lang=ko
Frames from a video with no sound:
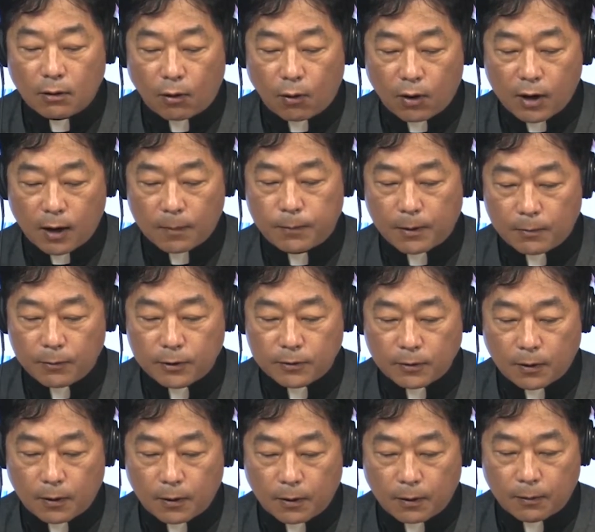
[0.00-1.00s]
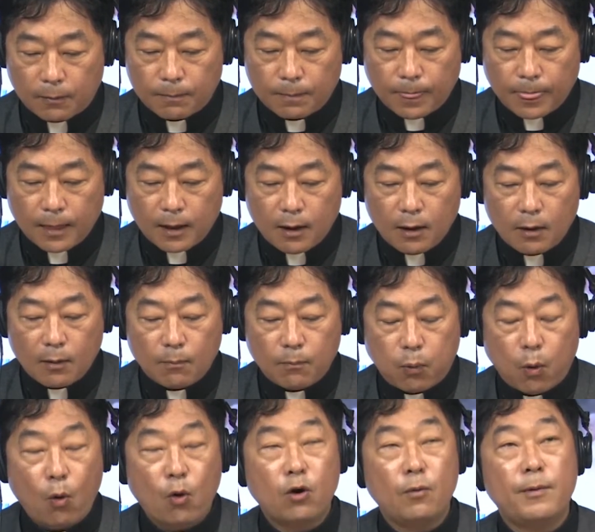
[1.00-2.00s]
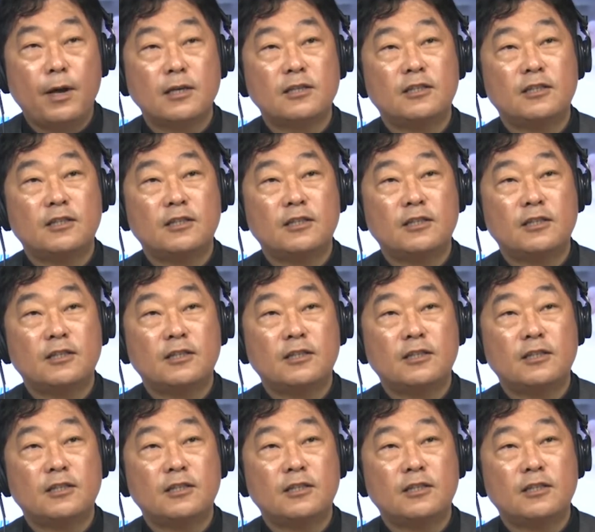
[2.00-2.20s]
억압하면서 복음의